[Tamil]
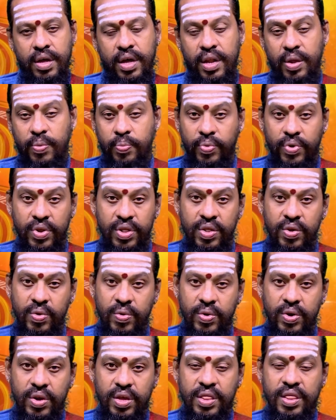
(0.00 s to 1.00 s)
அதை புரிந்து
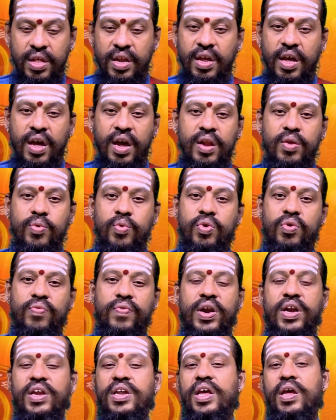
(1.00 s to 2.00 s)
கொண்டு சரியான ஒரு
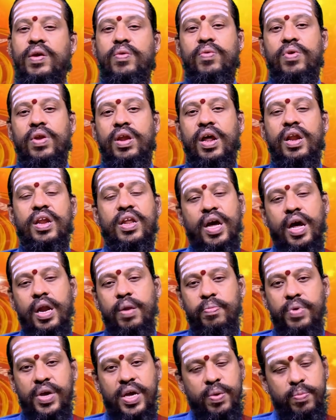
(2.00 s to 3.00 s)
வழியை உங்களால்
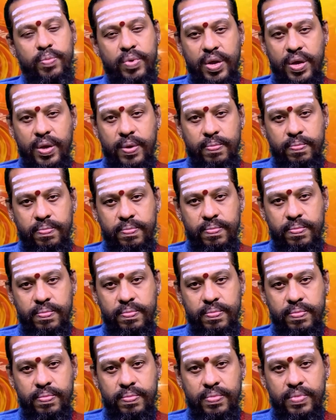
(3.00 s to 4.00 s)
காண்பிக்க முடியும்
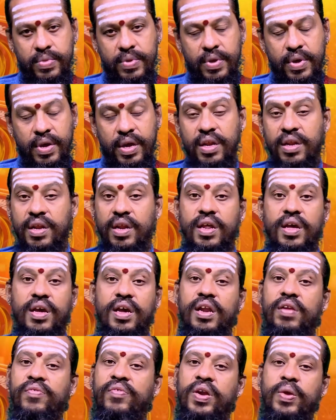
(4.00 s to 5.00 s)
இன்று
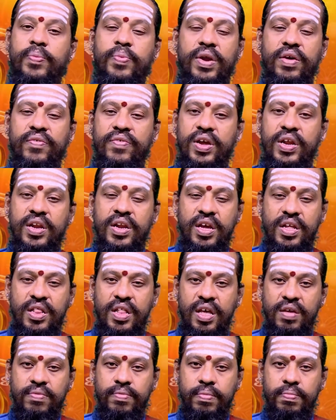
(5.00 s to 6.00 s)
நீங்கள் வழிபட வேண்டிய
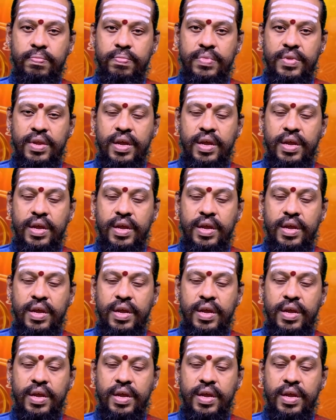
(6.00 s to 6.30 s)
தெய்வம்